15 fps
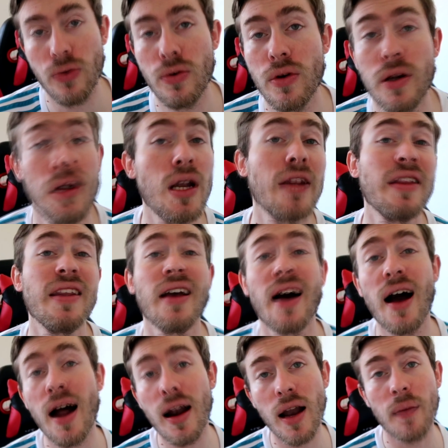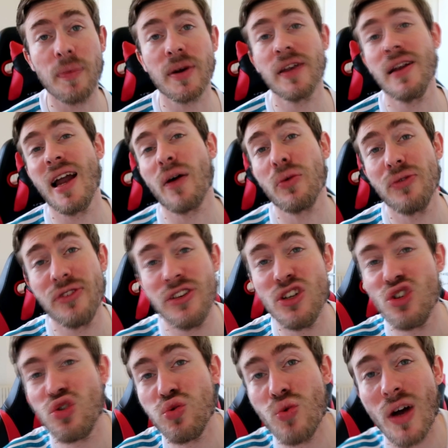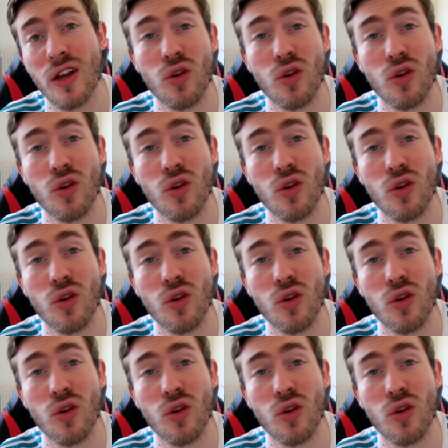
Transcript: le latéral. Après, la Russie joue